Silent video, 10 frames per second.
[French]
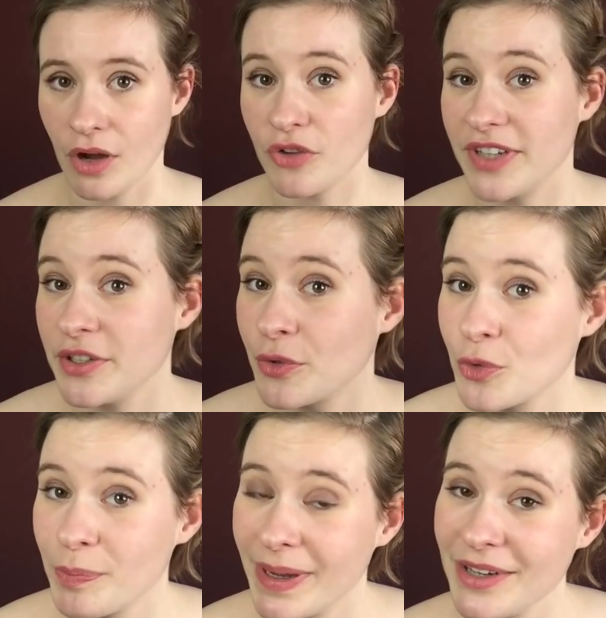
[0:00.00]
En fait, quand
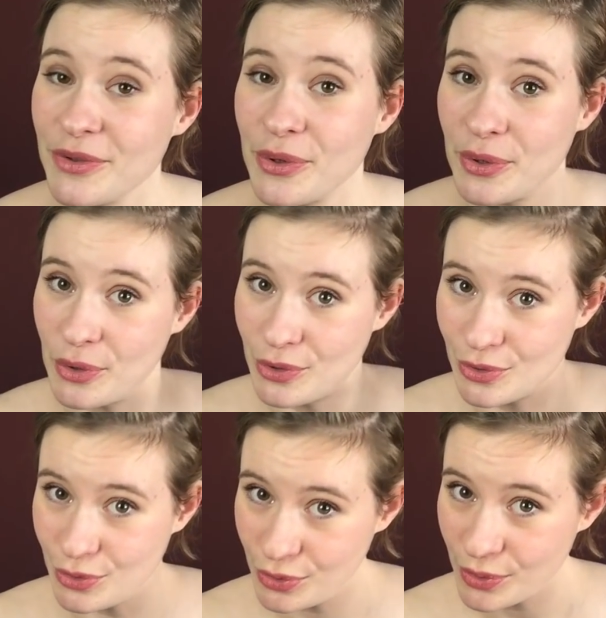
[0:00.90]
on parle de
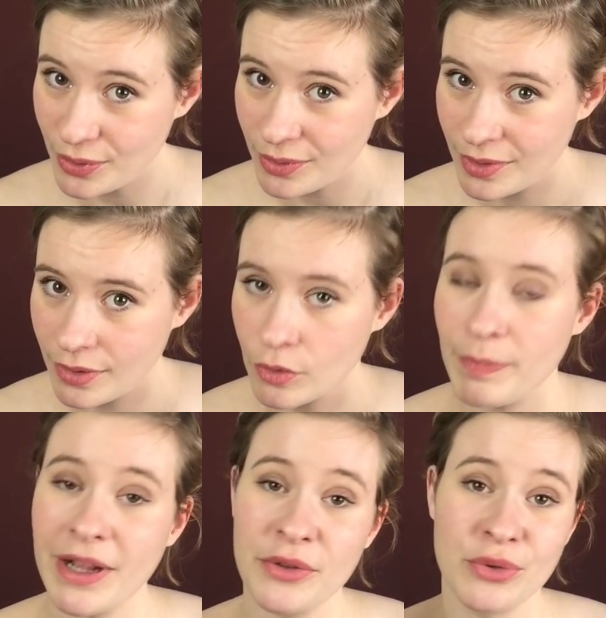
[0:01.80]
l'UE, on
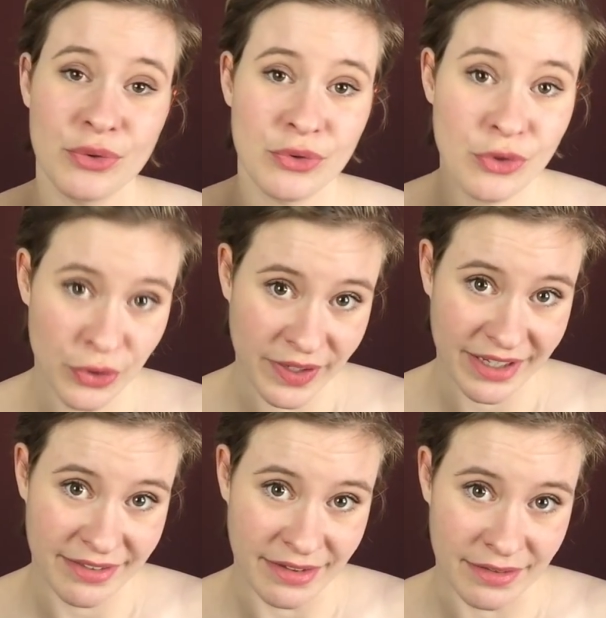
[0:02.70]
parle de deux
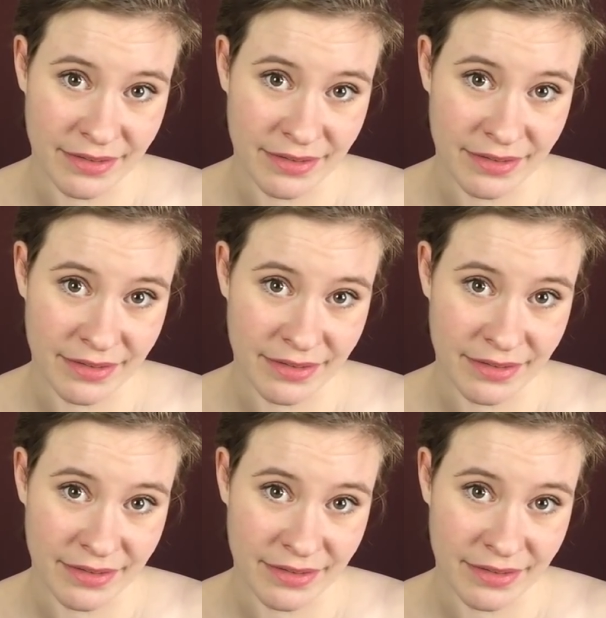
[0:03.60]
traités.